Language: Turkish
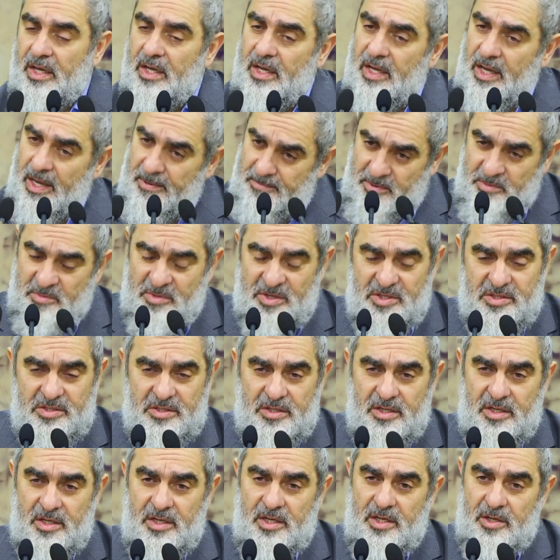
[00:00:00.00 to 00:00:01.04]

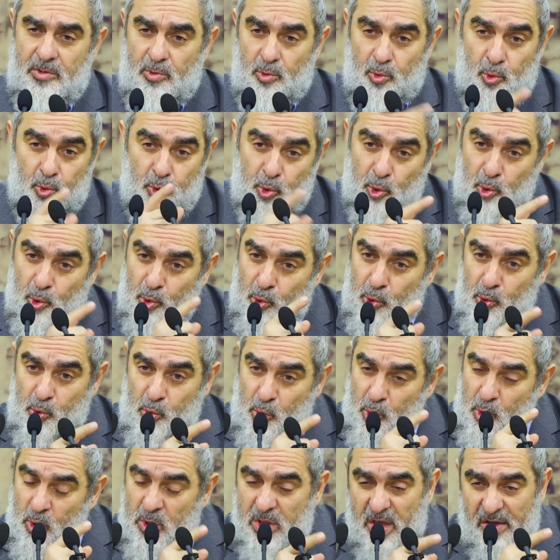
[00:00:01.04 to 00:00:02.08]
Hepimiz uzun
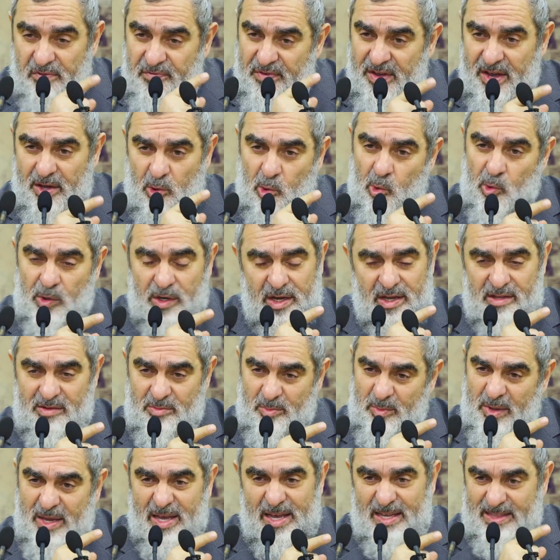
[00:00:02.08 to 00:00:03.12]
uzun tefekkür
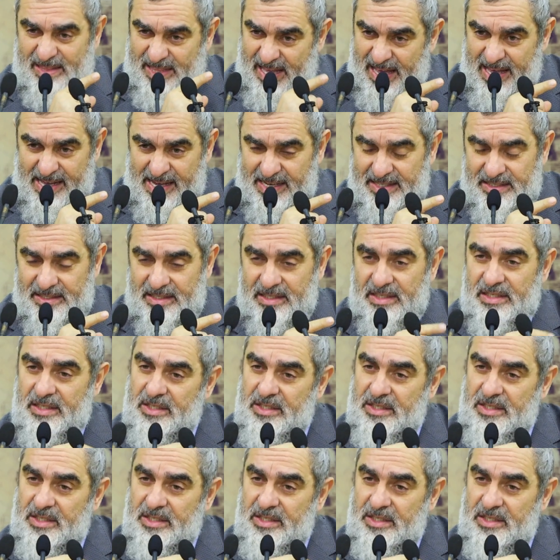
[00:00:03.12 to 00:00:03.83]
etmeye değer